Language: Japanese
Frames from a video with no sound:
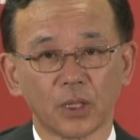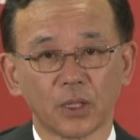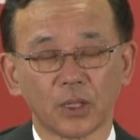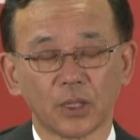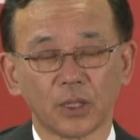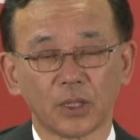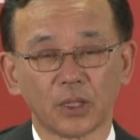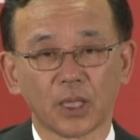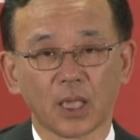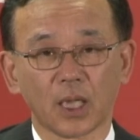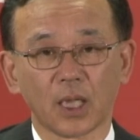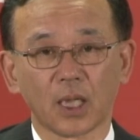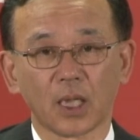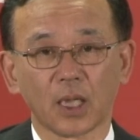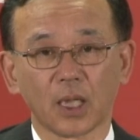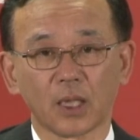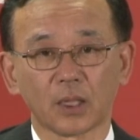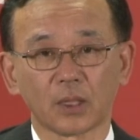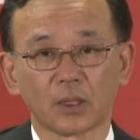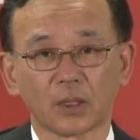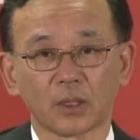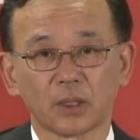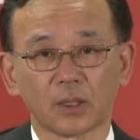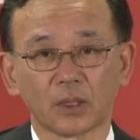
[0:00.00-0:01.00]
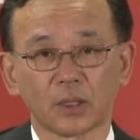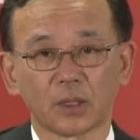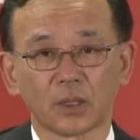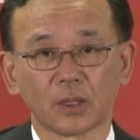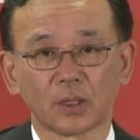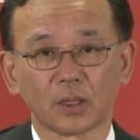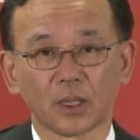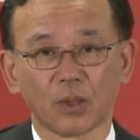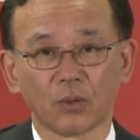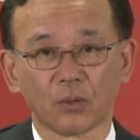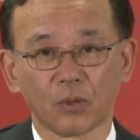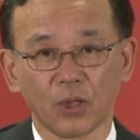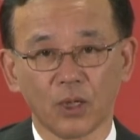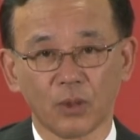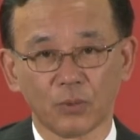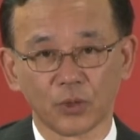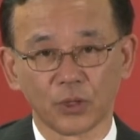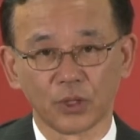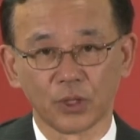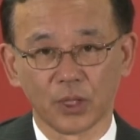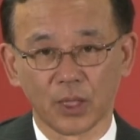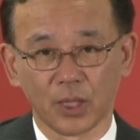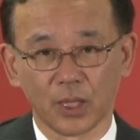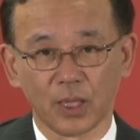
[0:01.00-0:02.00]
に至らなかっったのかも
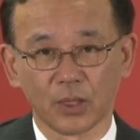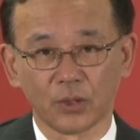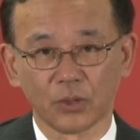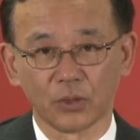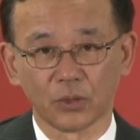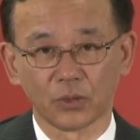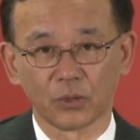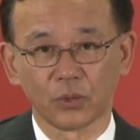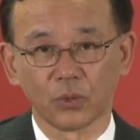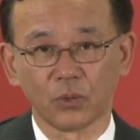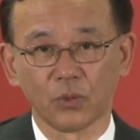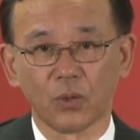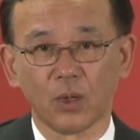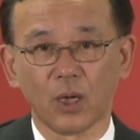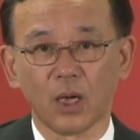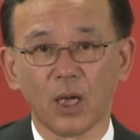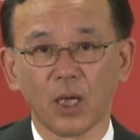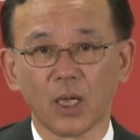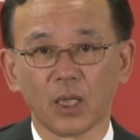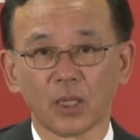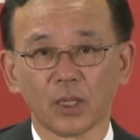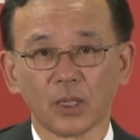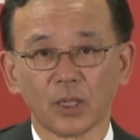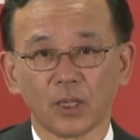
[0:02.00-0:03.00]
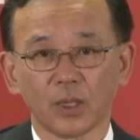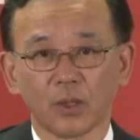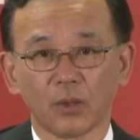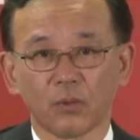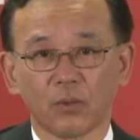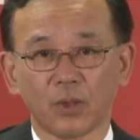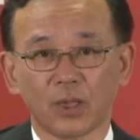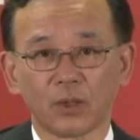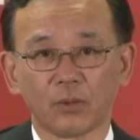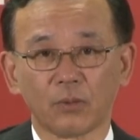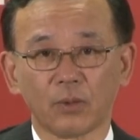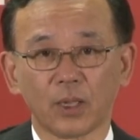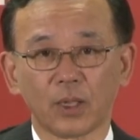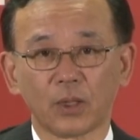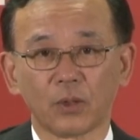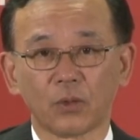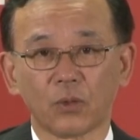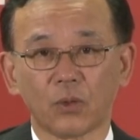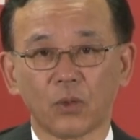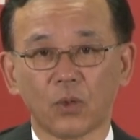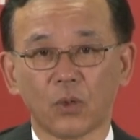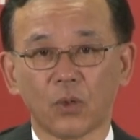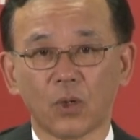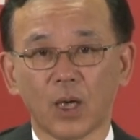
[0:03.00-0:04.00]
しれないとそこは我々
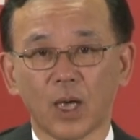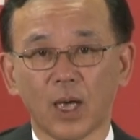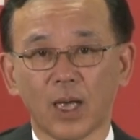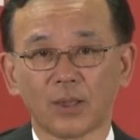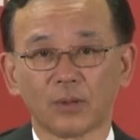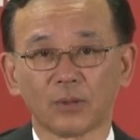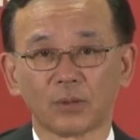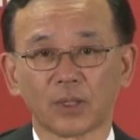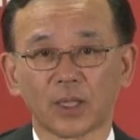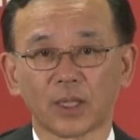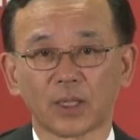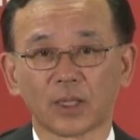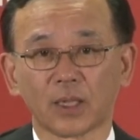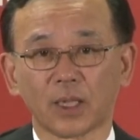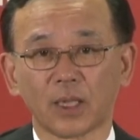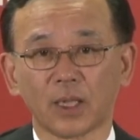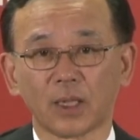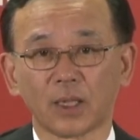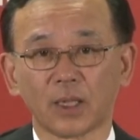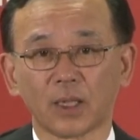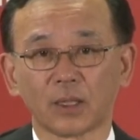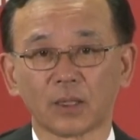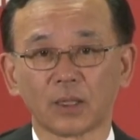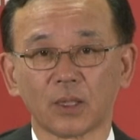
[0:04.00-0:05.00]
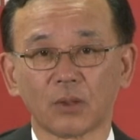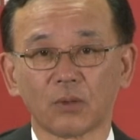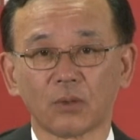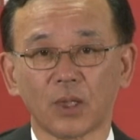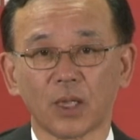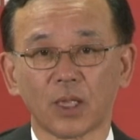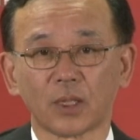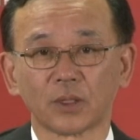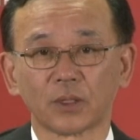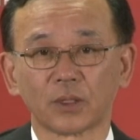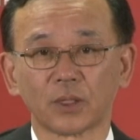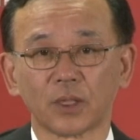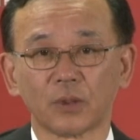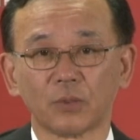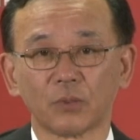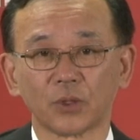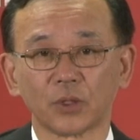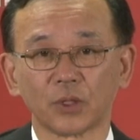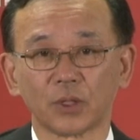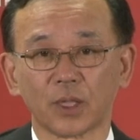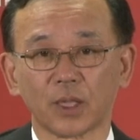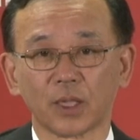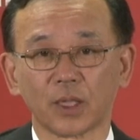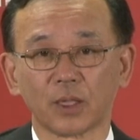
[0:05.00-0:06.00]
のあの戦い方の反省も
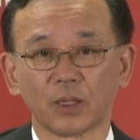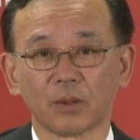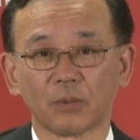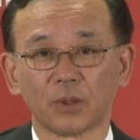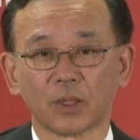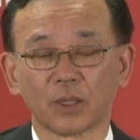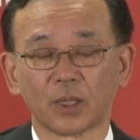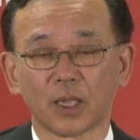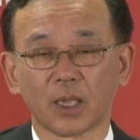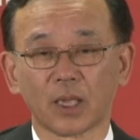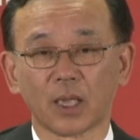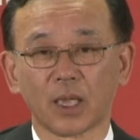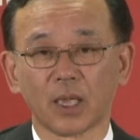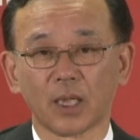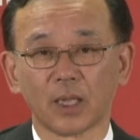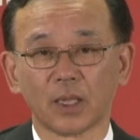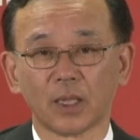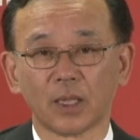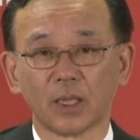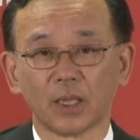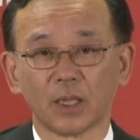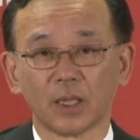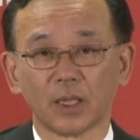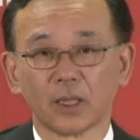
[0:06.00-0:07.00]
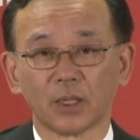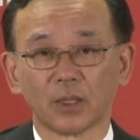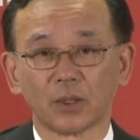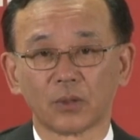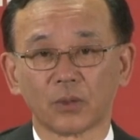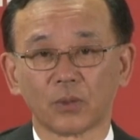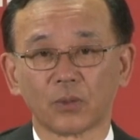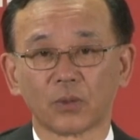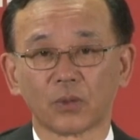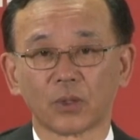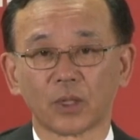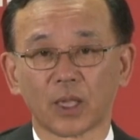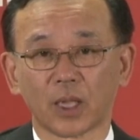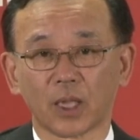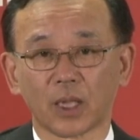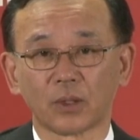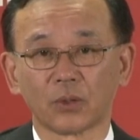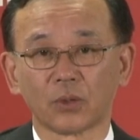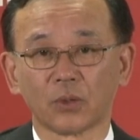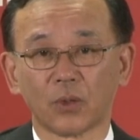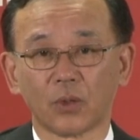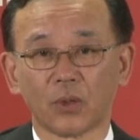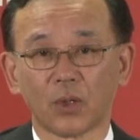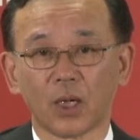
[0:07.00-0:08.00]
しなければならないところだな
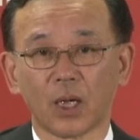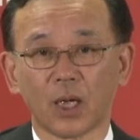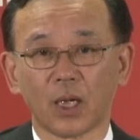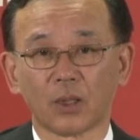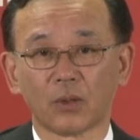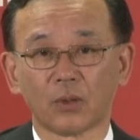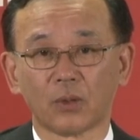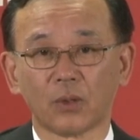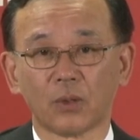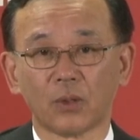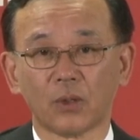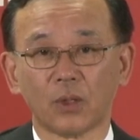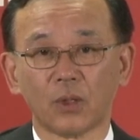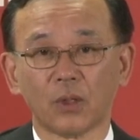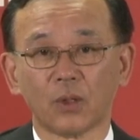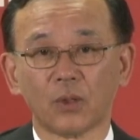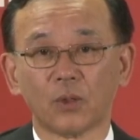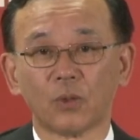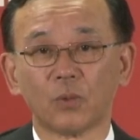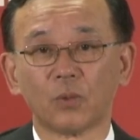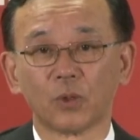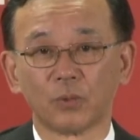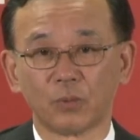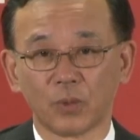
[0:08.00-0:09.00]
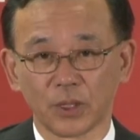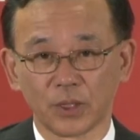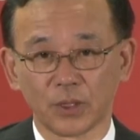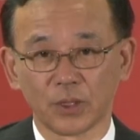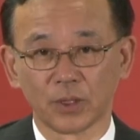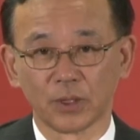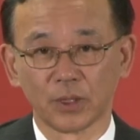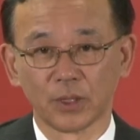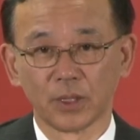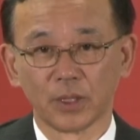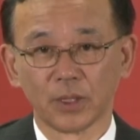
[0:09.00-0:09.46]
とあの思います。